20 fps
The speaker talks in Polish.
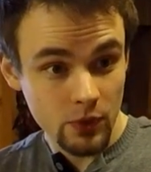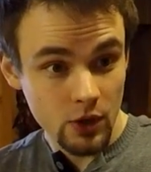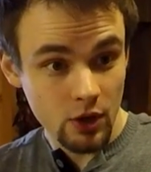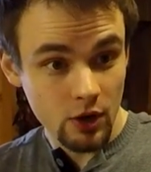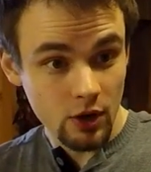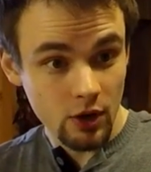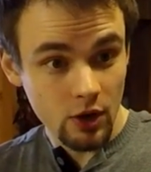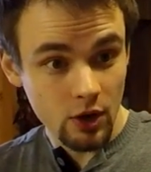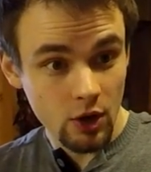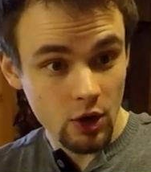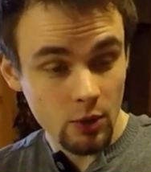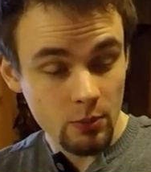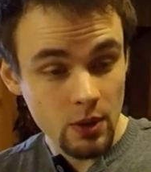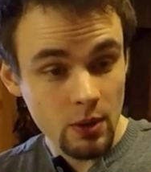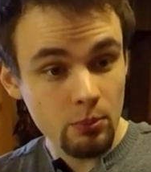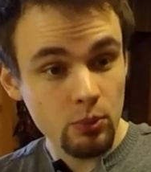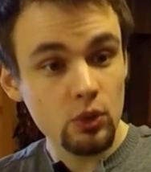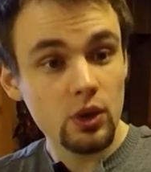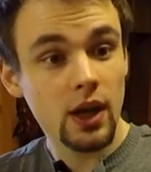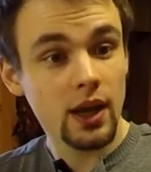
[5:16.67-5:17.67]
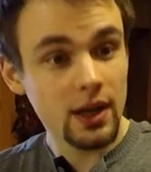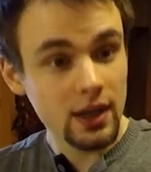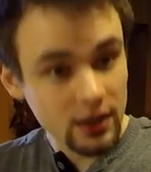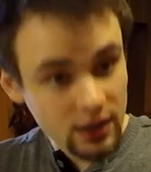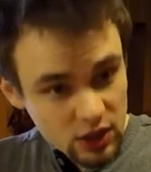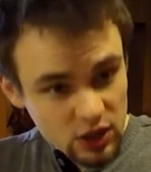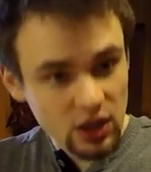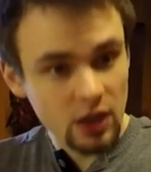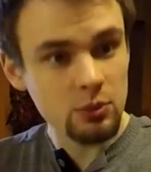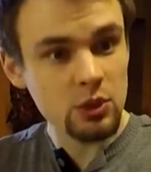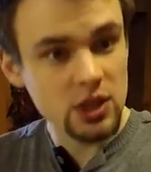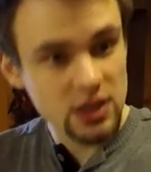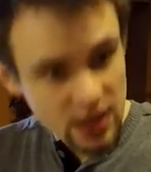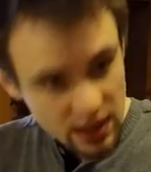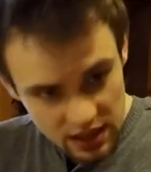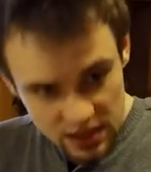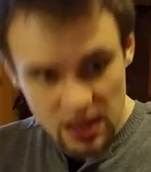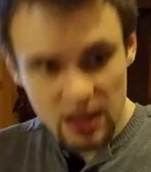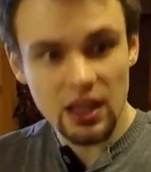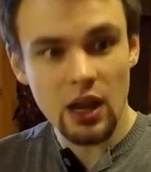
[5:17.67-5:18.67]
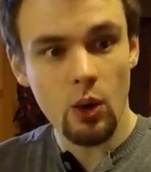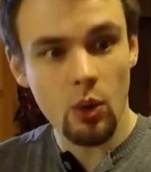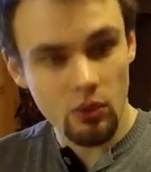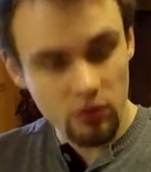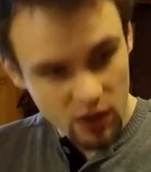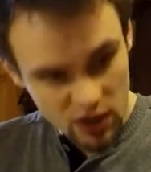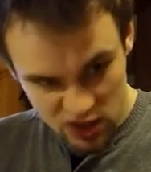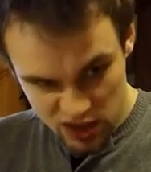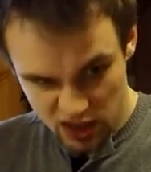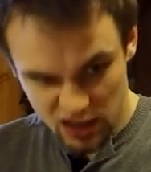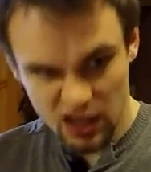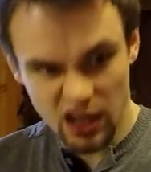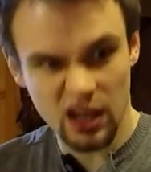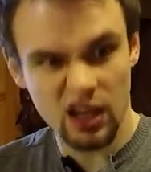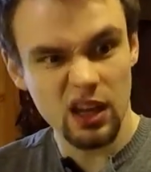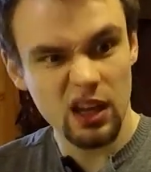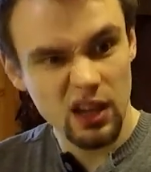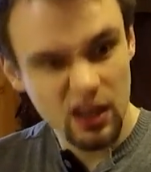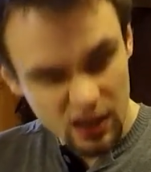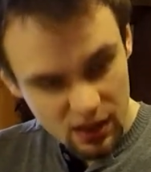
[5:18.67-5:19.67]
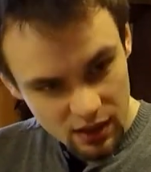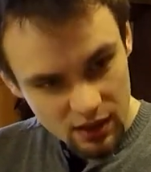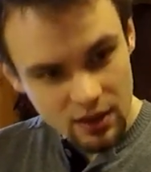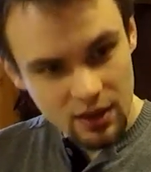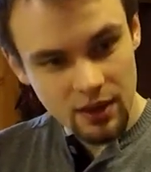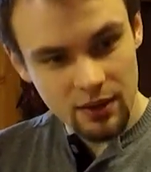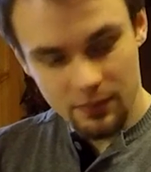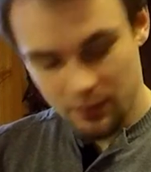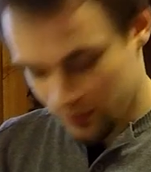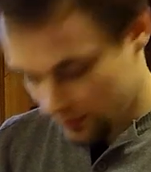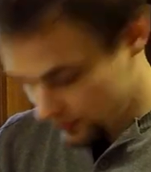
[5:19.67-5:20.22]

Wrzucę. Robiłem burgery i też tam się zagniatało właśnie no tak. No robisz to samo.